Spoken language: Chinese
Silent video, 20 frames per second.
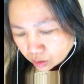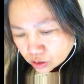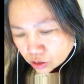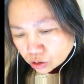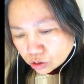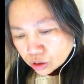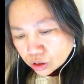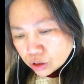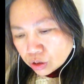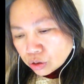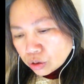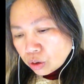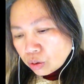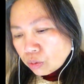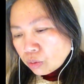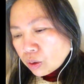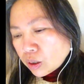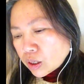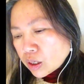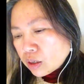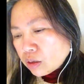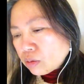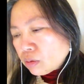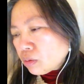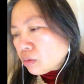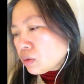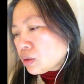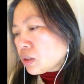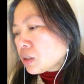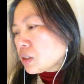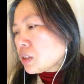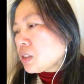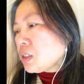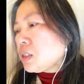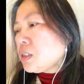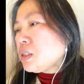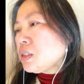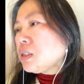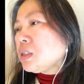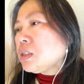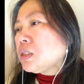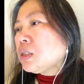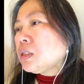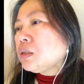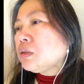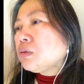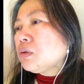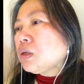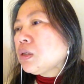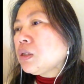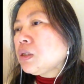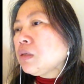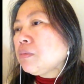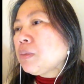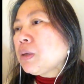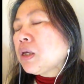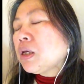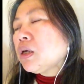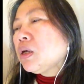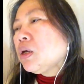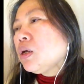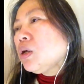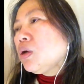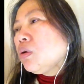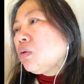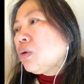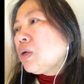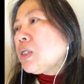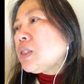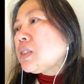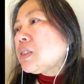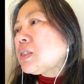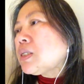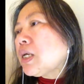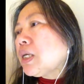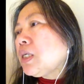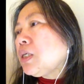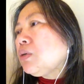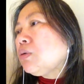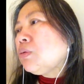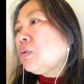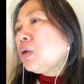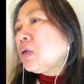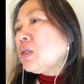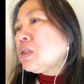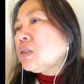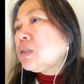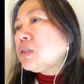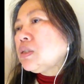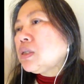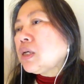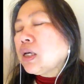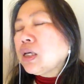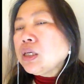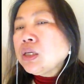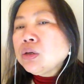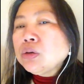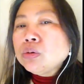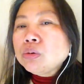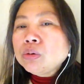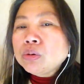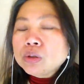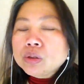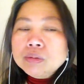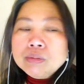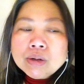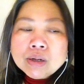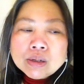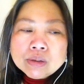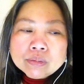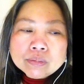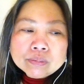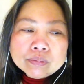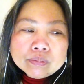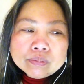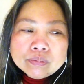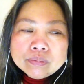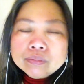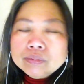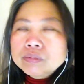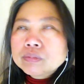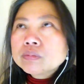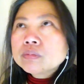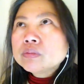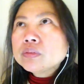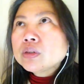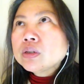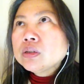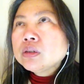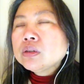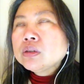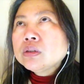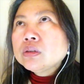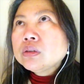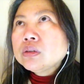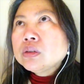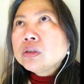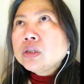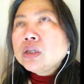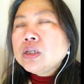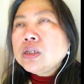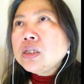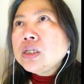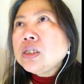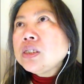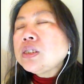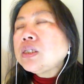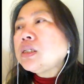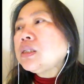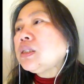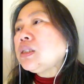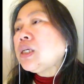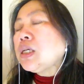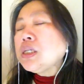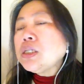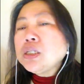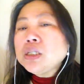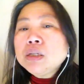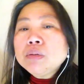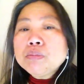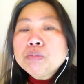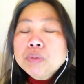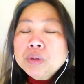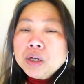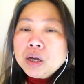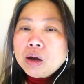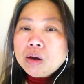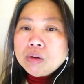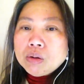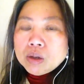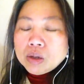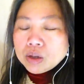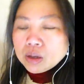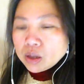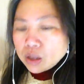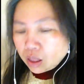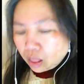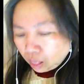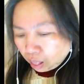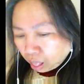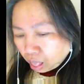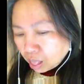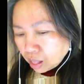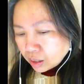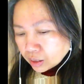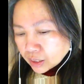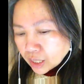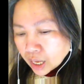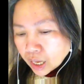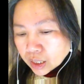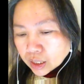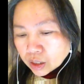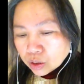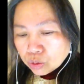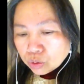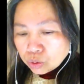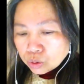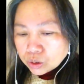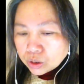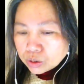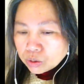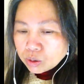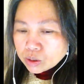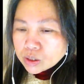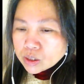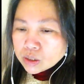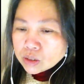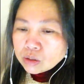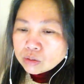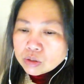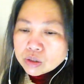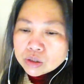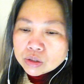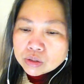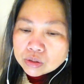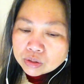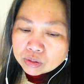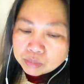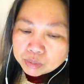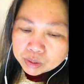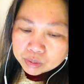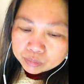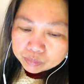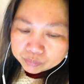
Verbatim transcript: 就是说我跟我这个前情人的关系里面，我一直在疑惑，一直在疑惑，是吧？一一直定性不了他跟我的关系到底是什么。